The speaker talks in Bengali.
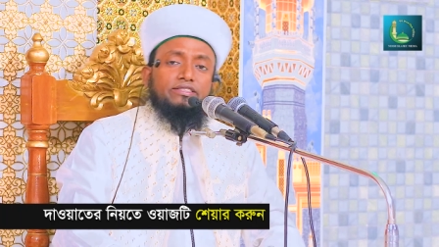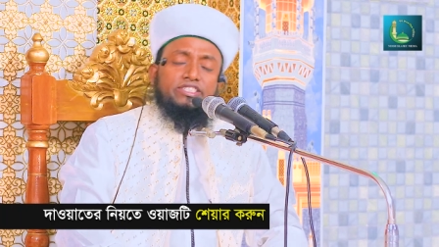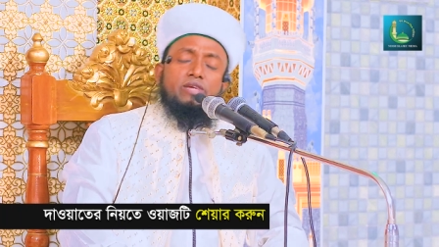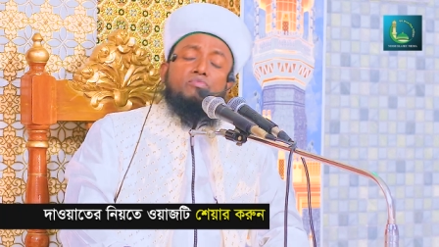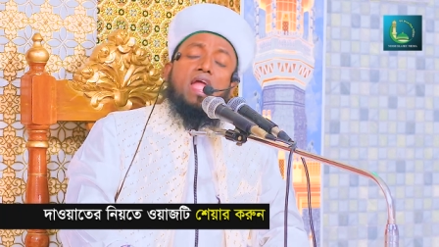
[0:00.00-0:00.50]

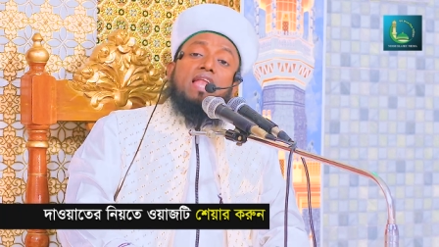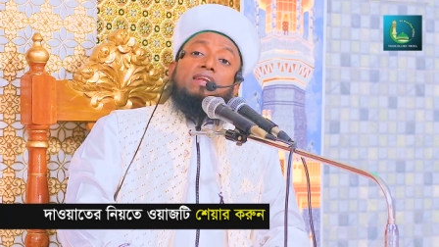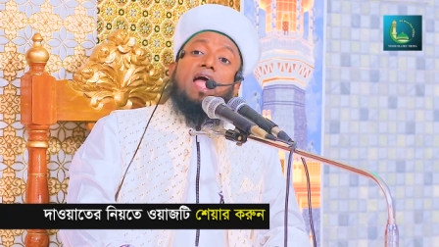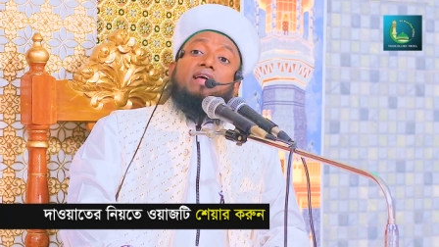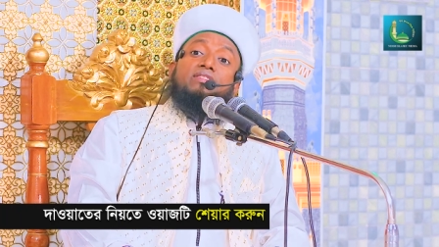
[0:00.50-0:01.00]
জিব্রাইল
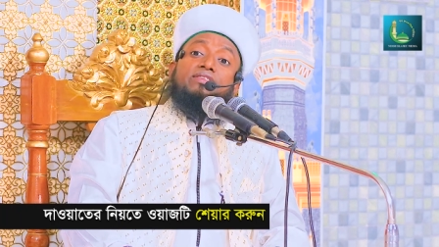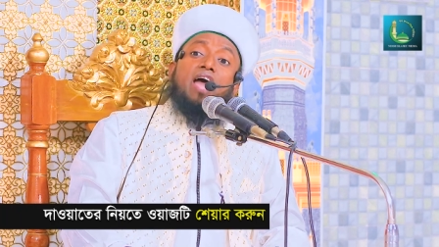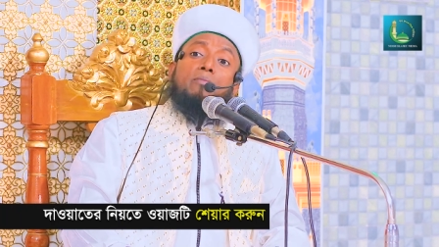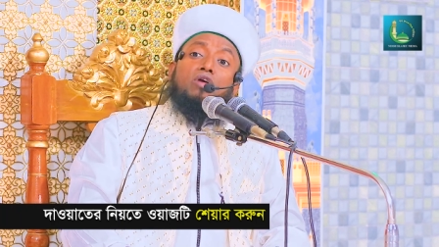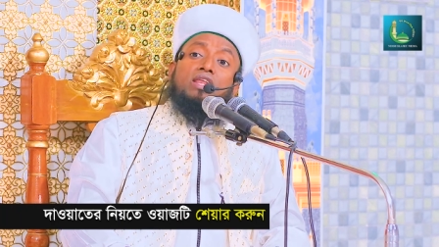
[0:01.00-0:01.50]
ডাক
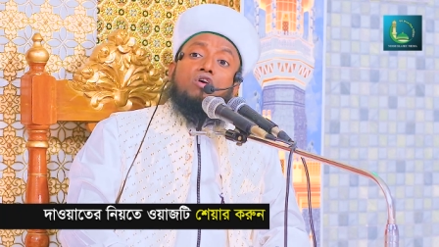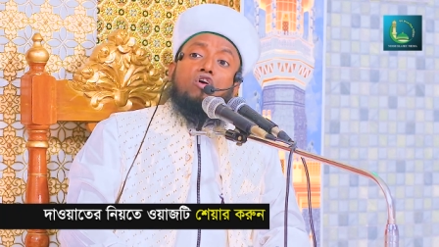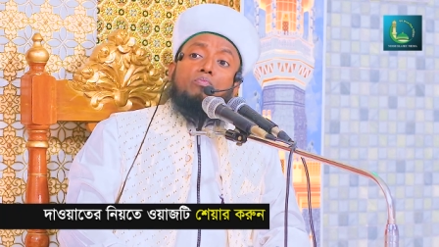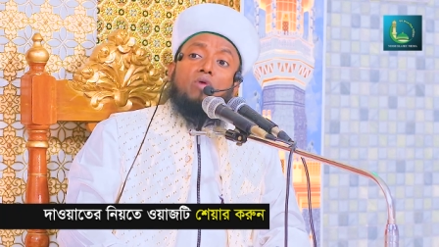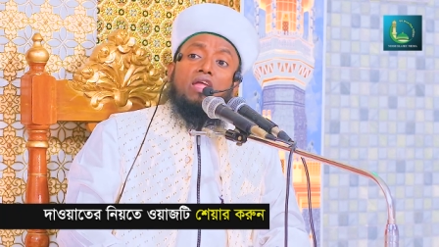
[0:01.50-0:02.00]
দিয়া বলেন
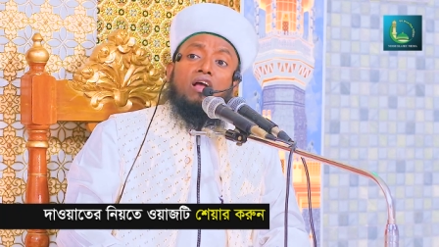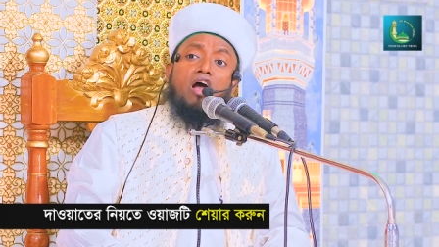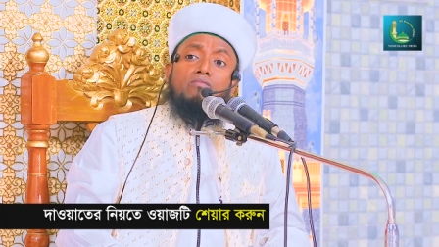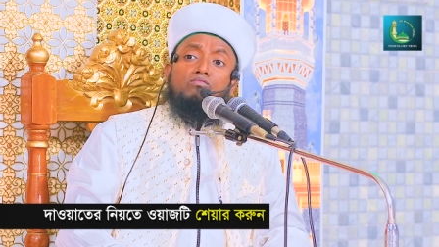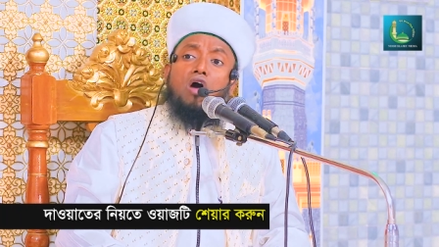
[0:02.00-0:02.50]
গো
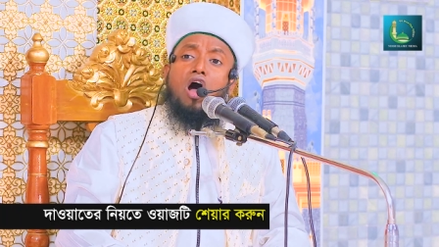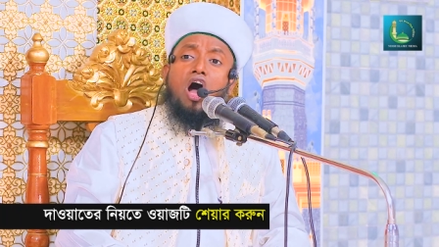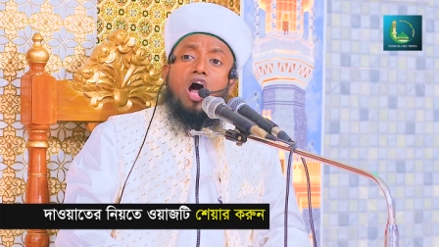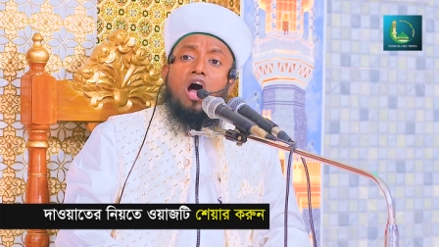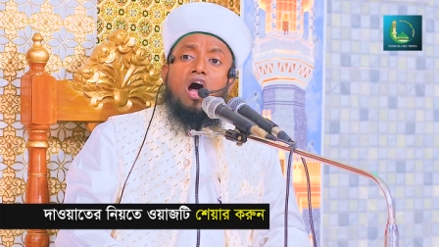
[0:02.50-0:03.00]

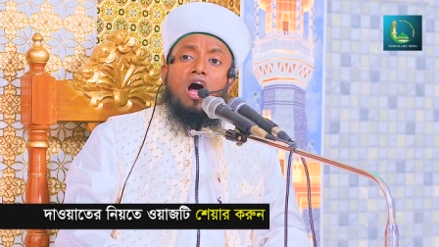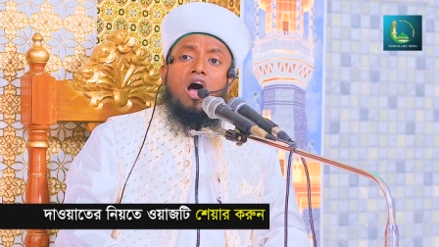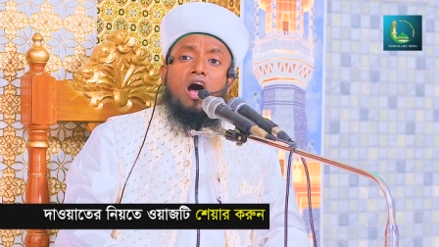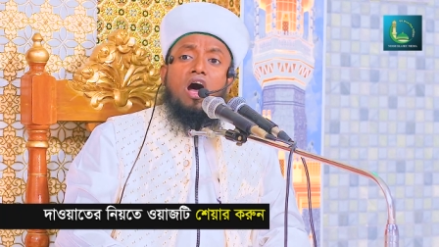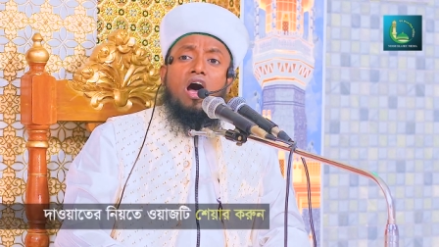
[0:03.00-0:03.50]

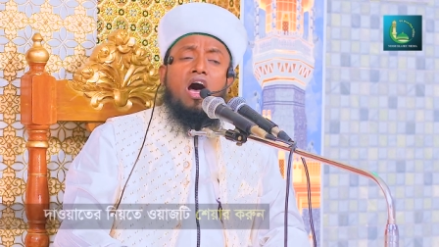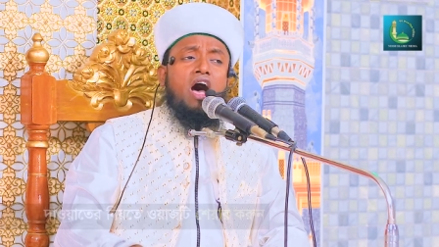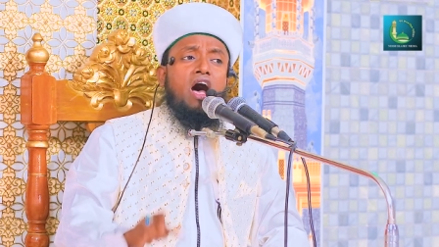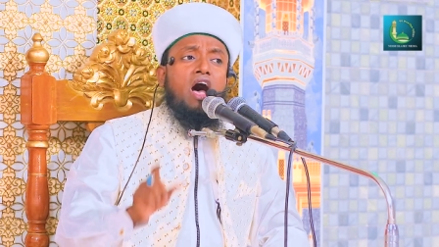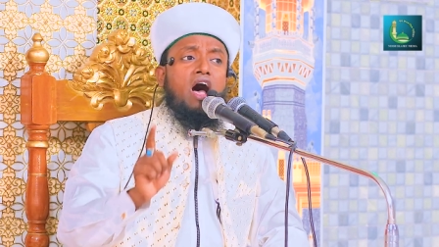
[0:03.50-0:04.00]

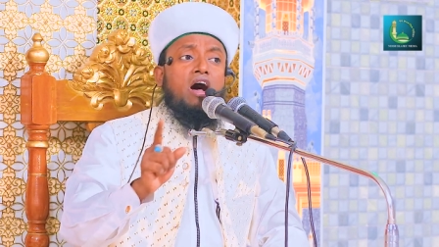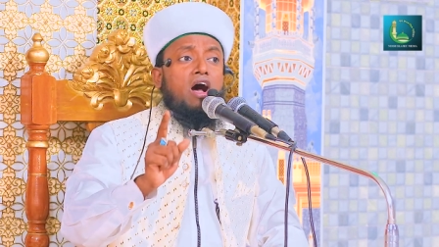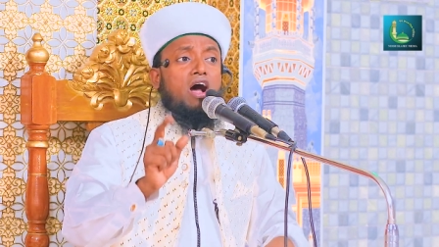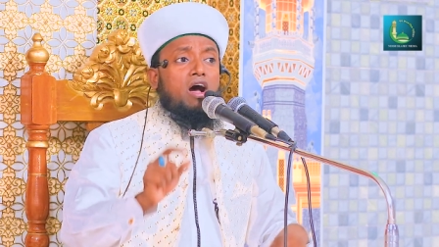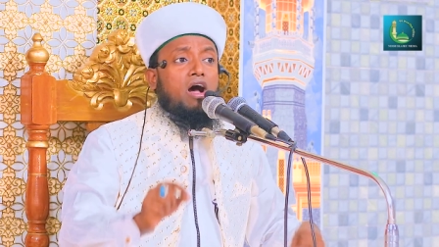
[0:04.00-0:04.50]

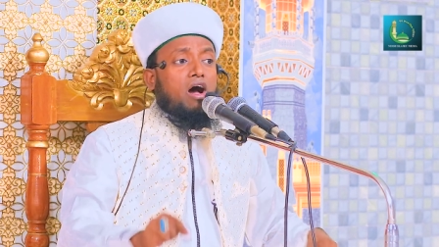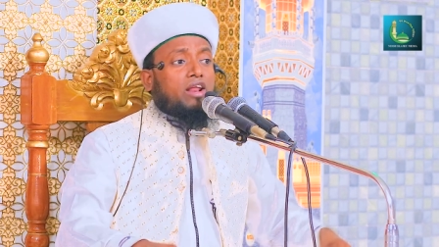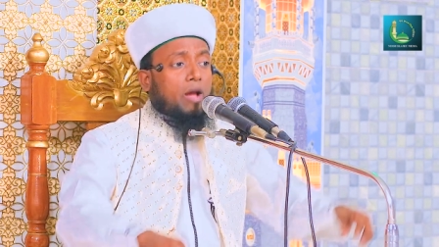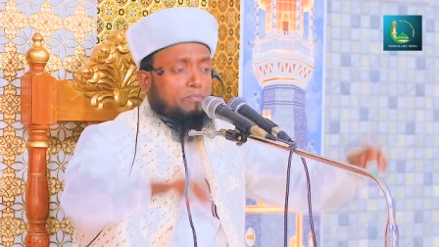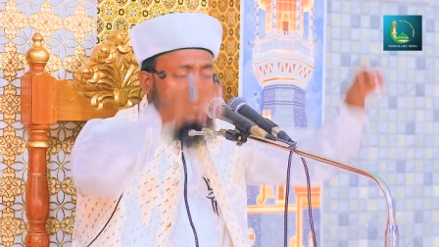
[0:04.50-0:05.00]
পয়গম্বর
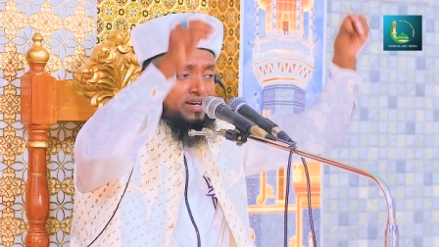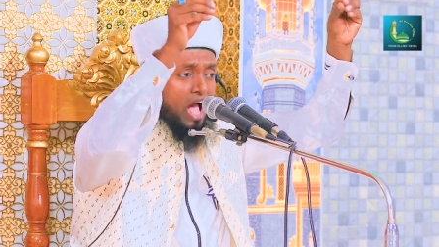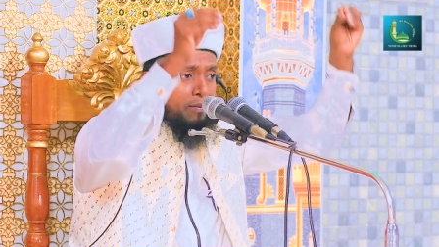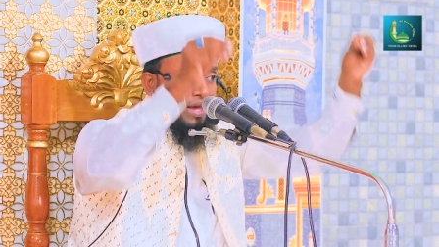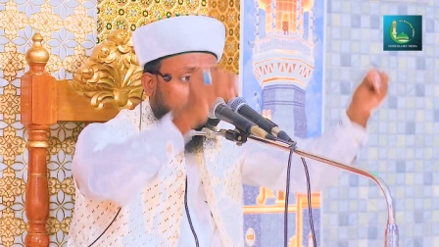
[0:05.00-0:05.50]
আপনি
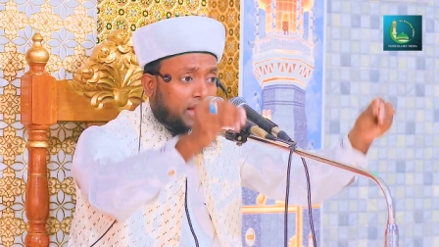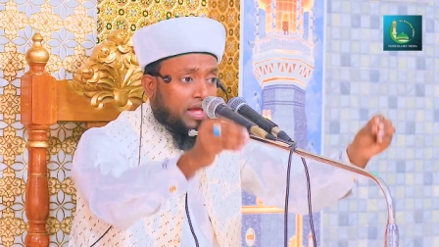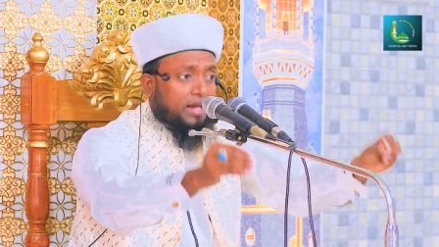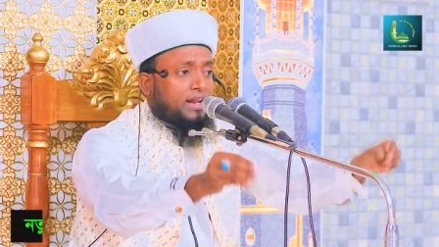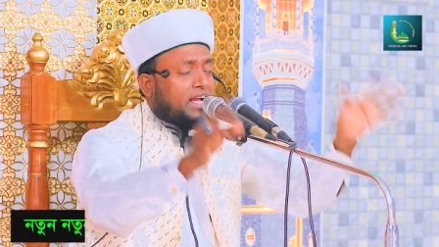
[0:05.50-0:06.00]
নামেন